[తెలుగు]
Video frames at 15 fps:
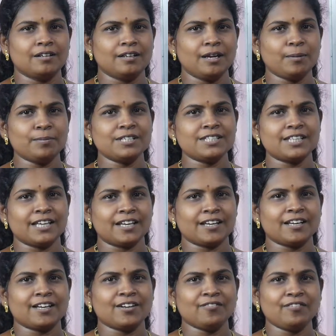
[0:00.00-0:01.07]
నమస్తే
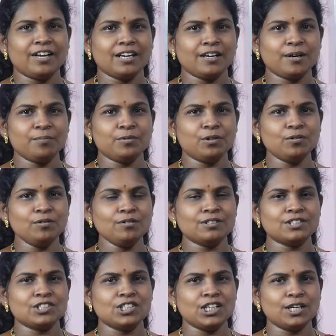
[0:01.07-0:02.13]
వెల్కమ్ టు
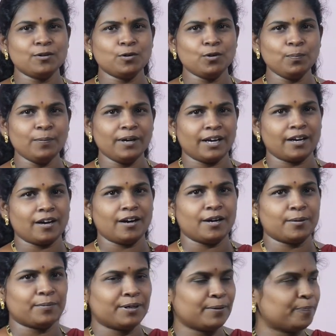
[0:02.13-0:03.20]
జీ గ్రూప్ అకాడమీ